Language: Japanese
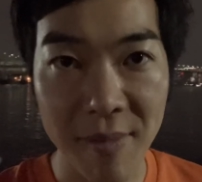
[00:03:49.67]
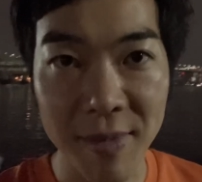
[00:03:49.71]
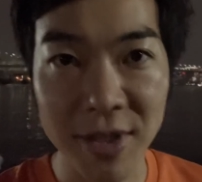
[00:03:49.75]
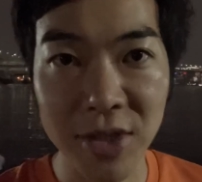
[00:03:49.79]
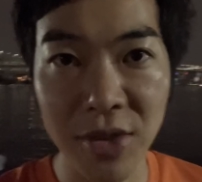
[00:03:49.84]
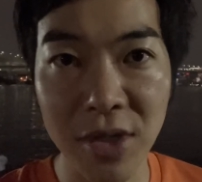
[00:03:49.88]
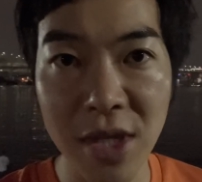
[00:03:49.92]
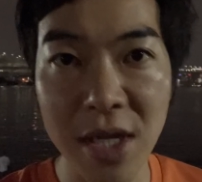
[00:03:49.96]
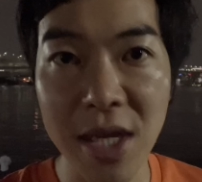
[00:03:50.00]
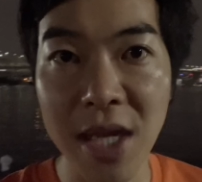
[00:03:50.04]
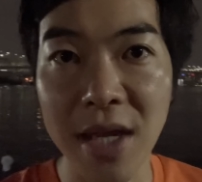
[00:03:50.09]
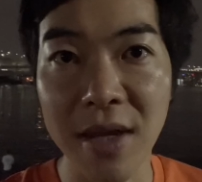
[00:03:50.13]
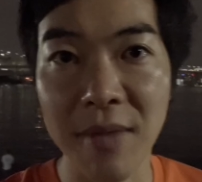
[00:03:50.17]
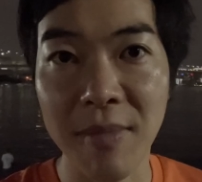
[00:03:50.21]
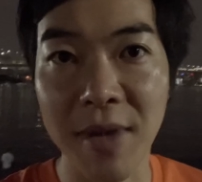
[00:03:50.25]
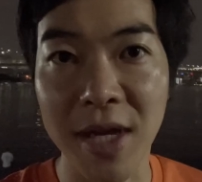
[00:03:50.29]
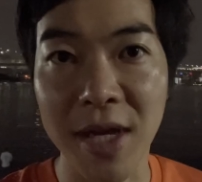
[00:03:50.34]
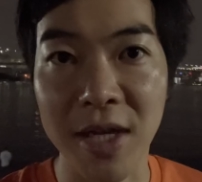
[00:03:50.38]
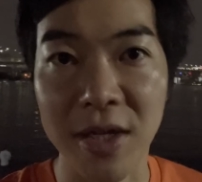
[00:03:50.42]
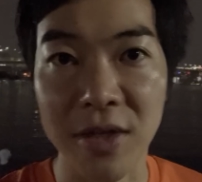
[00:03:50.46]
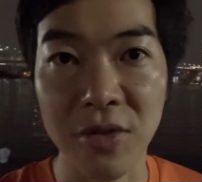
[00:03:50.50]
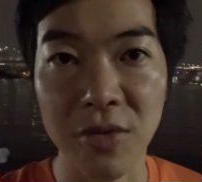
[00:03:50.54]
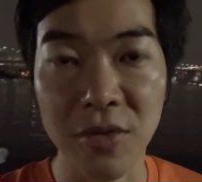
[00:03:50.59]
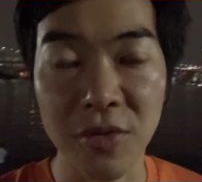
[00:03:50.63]
まそれで、
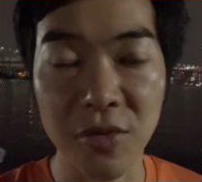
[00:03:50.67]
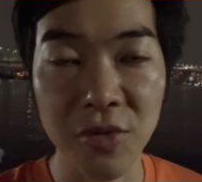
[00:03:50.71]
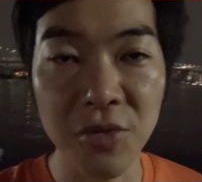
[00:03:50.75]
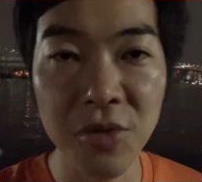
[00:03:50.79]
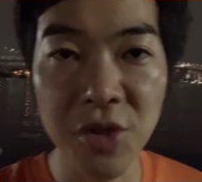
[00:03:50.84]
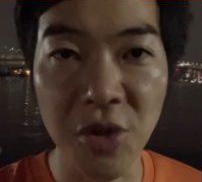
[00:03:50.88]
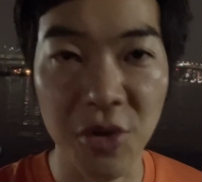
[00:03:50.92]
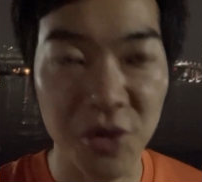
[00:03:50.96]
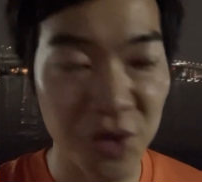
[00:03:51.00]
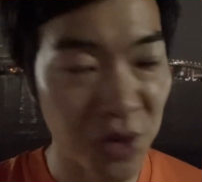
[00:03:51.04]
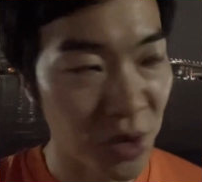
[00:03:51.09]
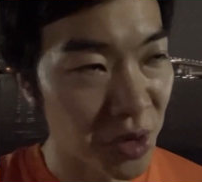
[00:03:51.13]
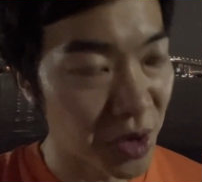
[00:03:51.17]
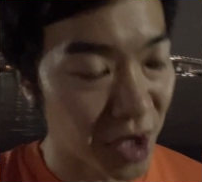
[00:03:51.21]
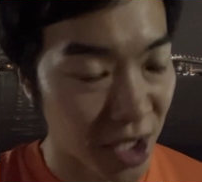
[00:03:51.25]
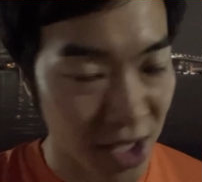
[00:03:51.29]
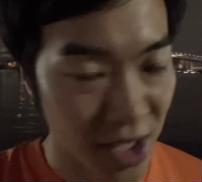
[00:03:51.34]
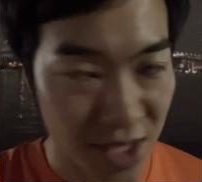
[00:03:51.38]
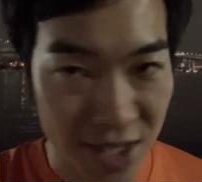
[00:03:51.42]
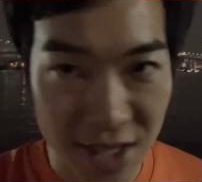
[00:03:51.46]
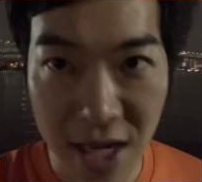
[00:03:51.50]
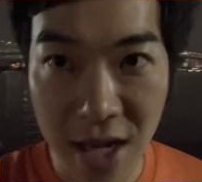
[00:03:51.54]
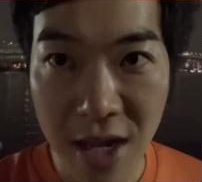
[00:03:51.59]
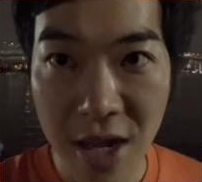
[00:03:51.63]
まあ、運欲というかで
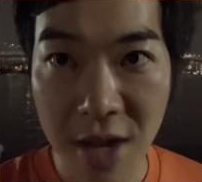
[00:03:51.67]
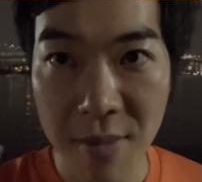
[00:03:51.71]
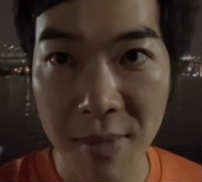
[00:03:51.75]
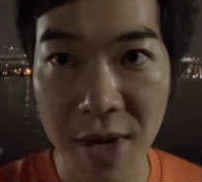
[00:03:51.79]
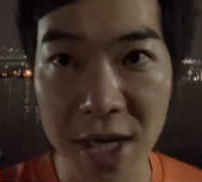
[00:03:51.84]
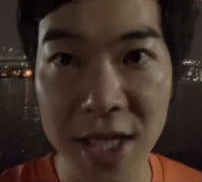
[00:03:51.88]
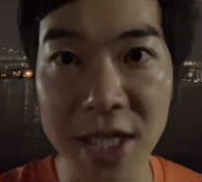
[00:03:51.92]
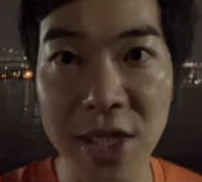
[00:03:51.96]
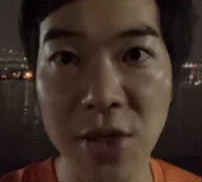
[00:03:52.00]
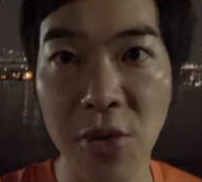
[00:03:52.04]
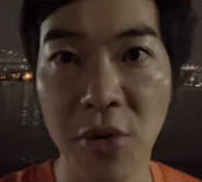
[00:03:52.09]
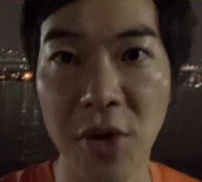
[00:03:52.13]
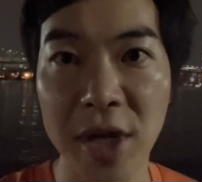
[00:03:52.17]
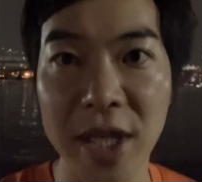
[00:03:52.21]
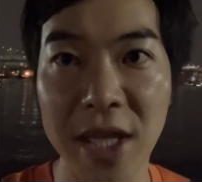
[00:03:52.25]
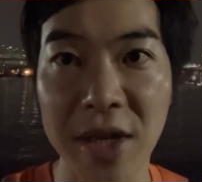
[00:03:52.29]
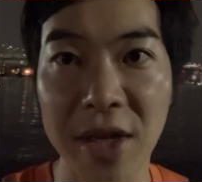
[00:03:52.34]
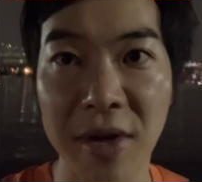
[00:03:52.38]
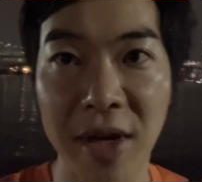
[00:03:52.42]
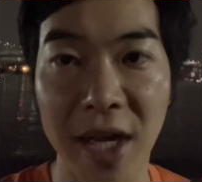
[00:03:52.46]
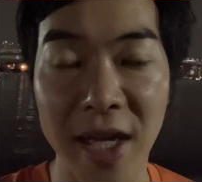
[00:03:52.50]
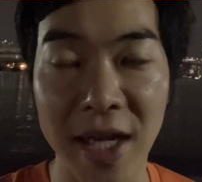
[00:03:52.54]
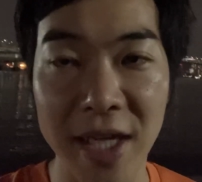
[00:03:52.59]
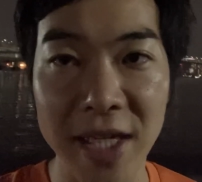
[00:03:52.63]
すね、まあ生き残れて
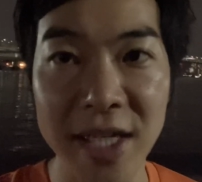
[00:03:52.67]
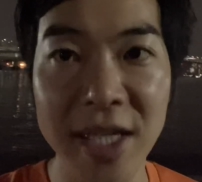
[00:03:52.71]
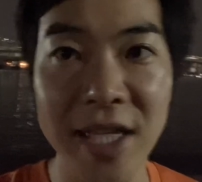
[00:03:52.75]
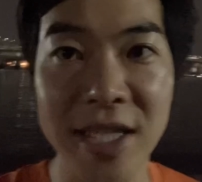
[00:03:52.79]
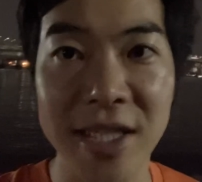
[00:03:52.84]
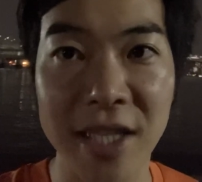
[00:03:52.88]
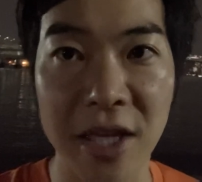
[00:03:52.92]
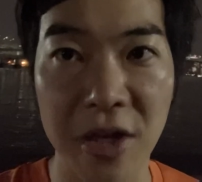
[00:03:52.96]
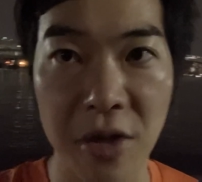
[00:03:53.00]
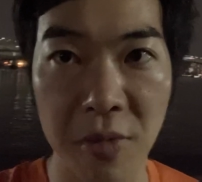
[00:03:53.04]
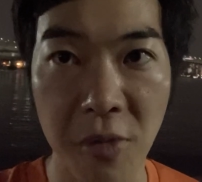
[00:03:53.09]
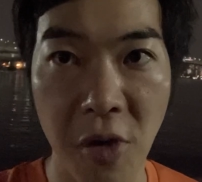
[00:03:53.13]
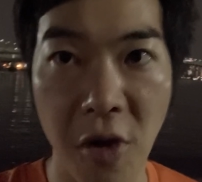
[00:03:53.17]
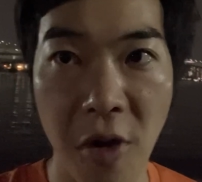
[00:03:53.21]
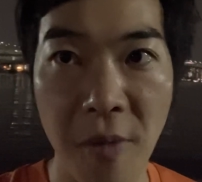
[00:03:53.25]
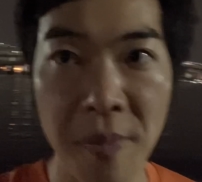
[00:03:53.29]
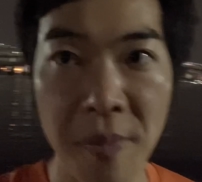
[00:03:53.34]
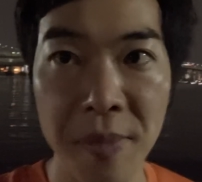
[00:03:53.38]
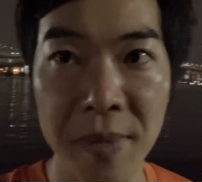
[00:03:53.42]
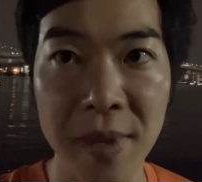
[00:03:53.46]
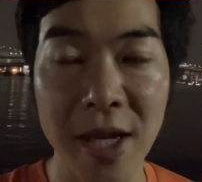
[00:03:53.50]
るからいいですけども、